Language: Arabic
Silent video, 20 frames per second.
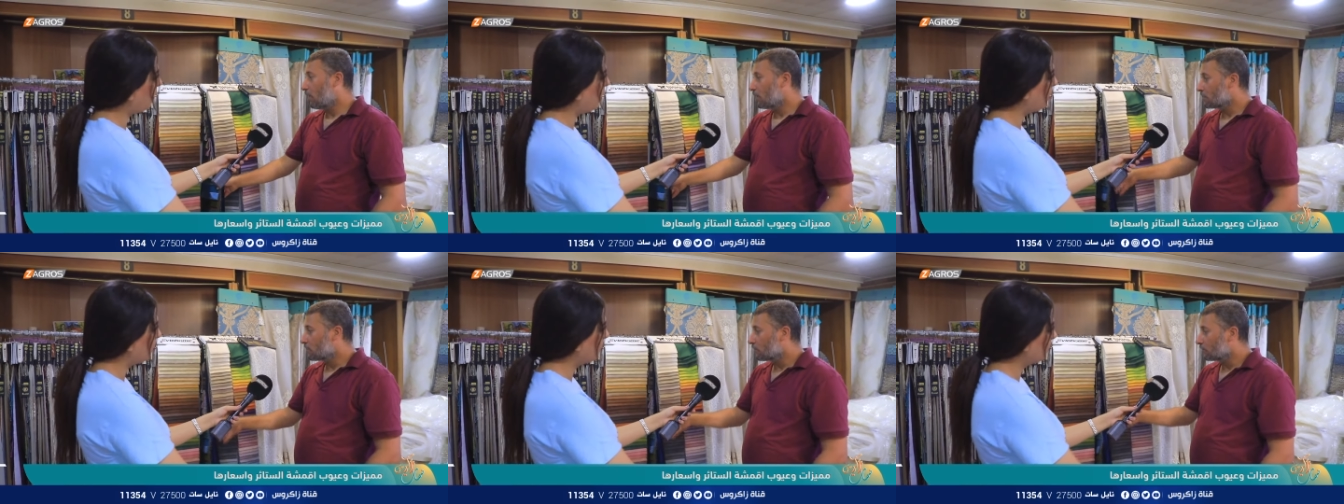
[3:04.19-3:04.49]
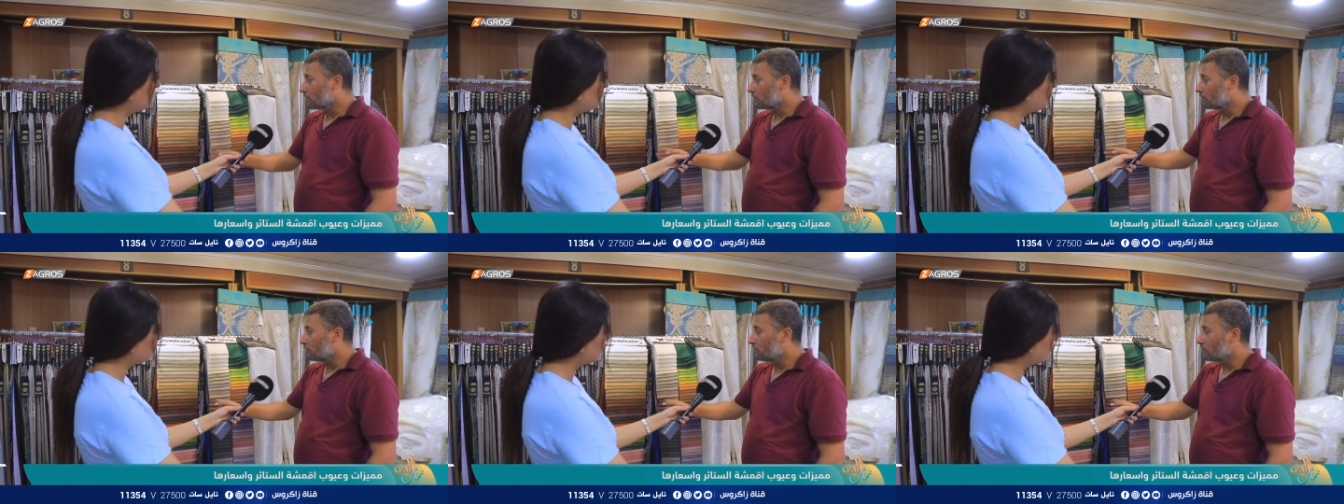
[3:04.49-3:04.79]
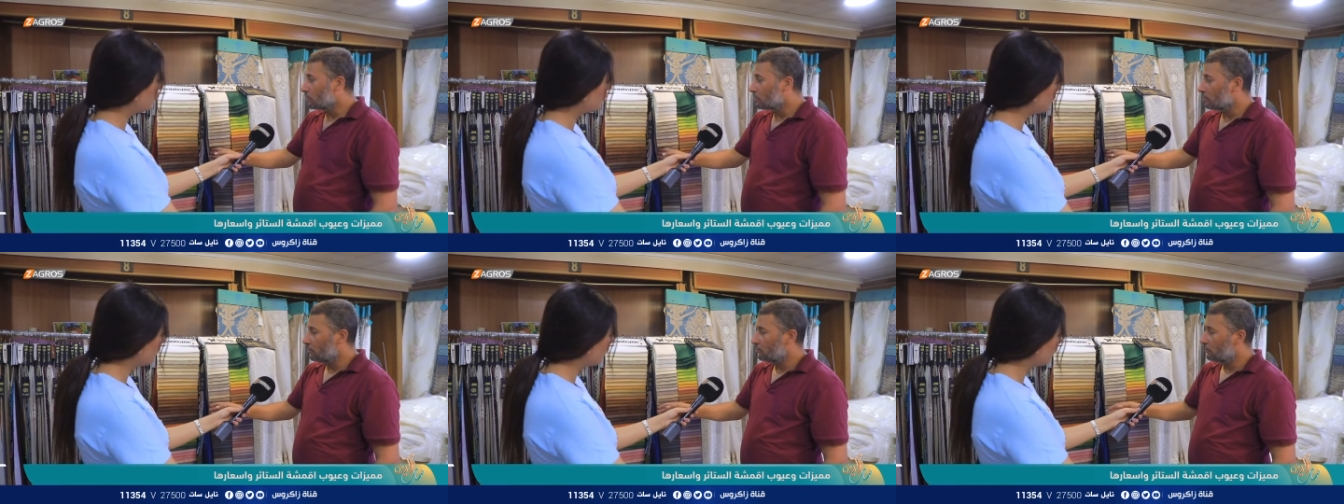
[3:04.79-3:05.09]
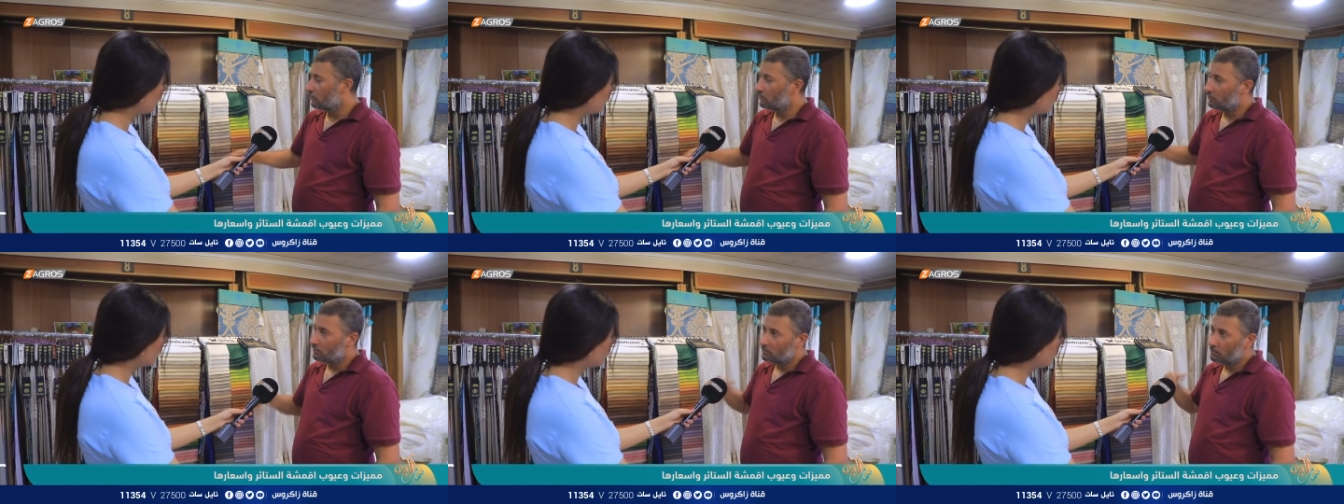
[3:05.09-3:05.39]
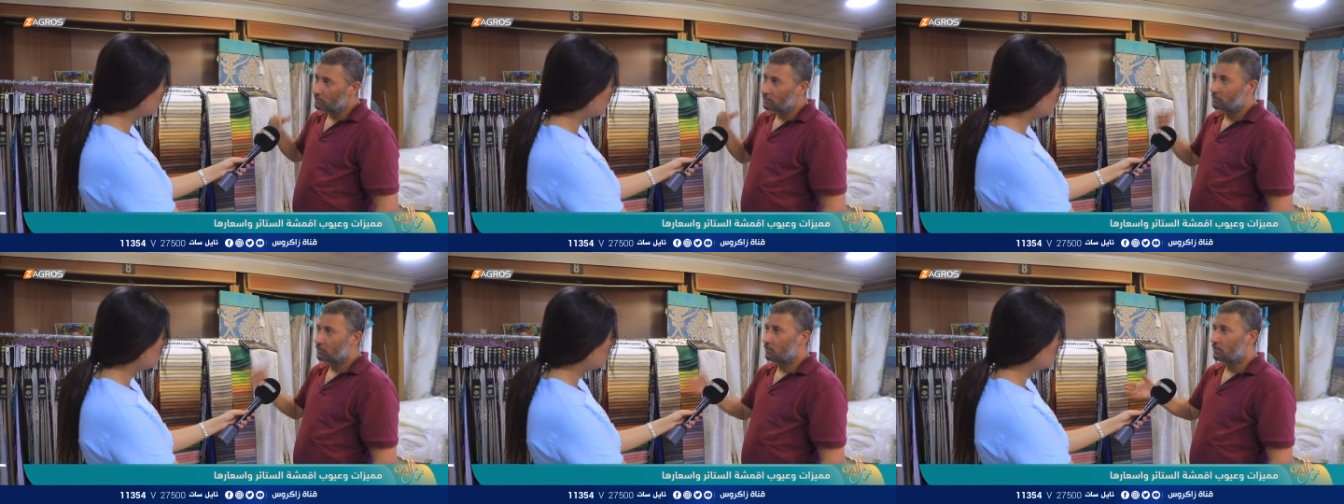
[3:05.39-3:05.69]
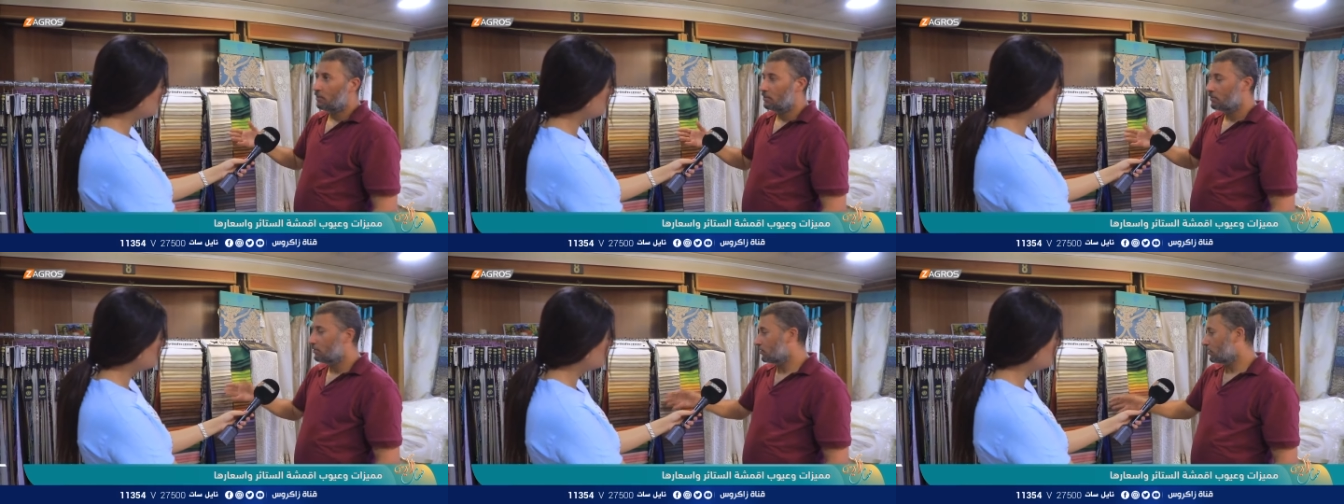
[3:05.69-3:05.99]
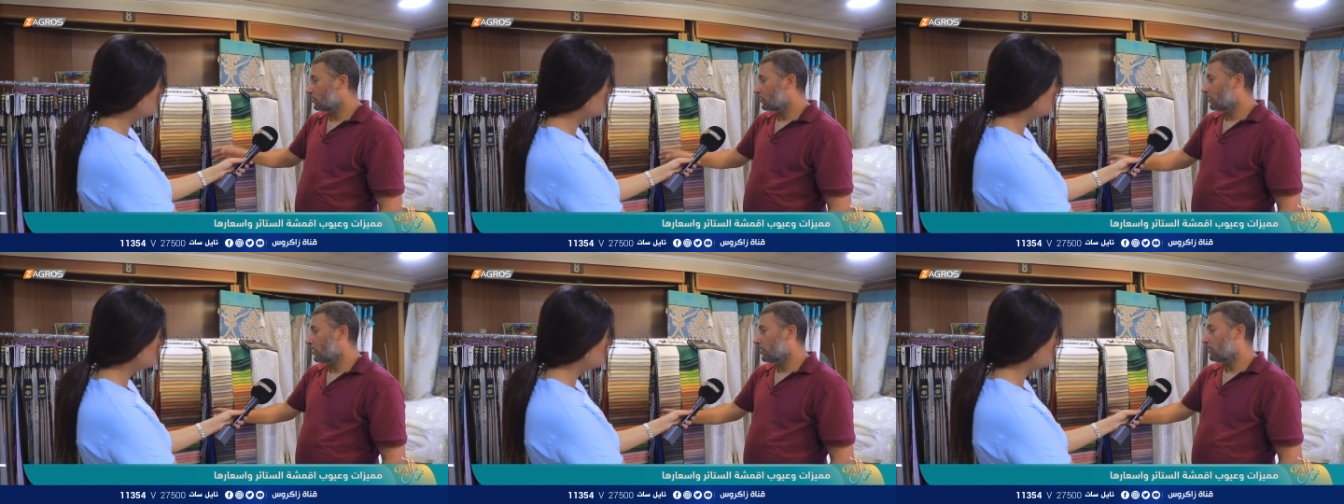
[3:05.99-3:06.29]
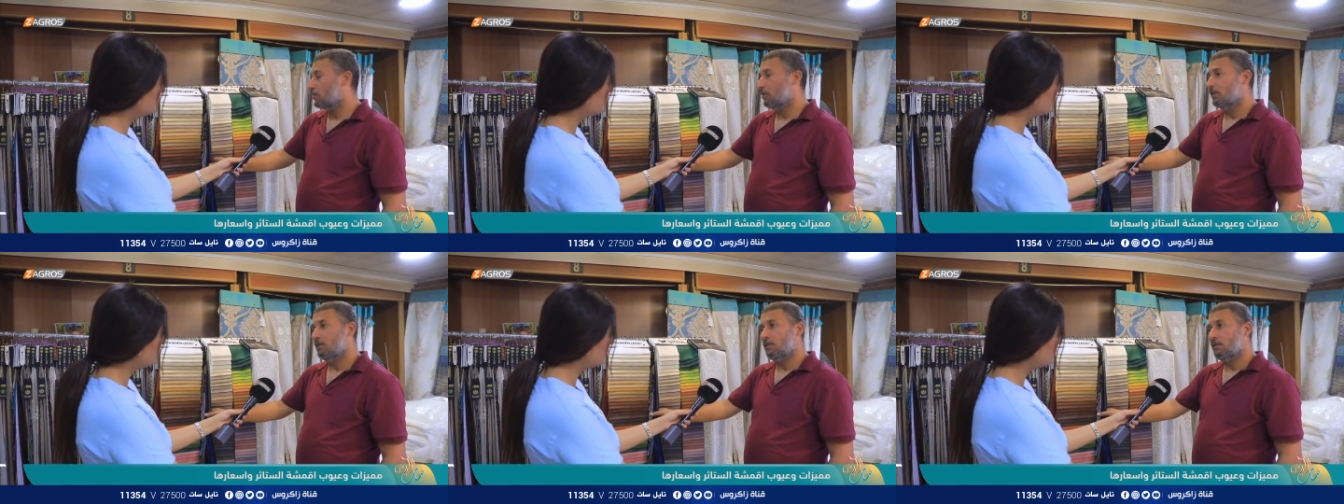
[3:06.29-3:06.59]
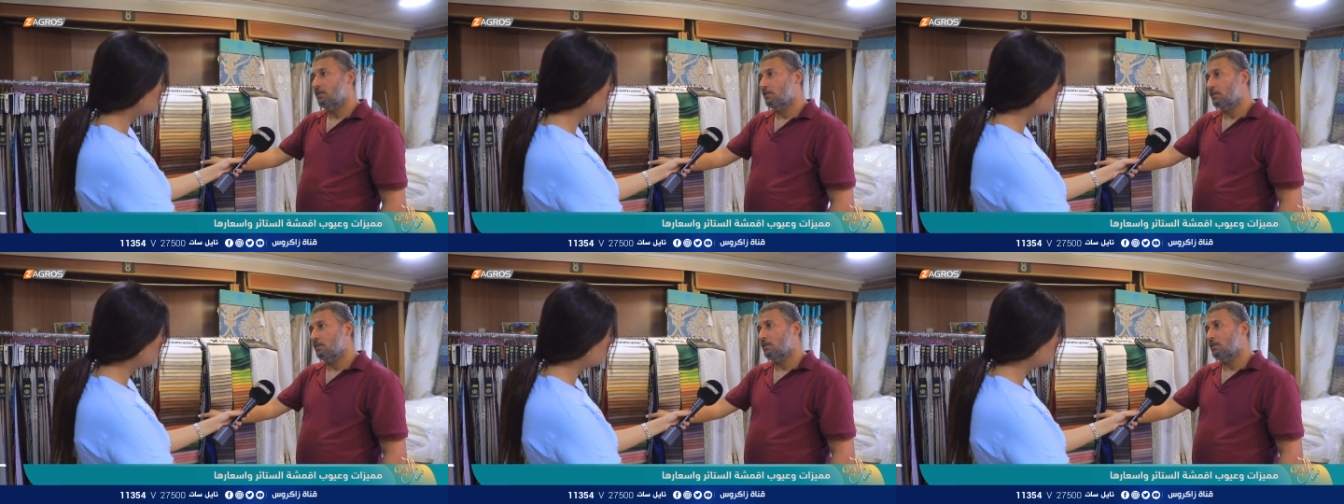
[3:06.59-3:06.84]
حسب طلبوا بس احنا يعني نعطي راينا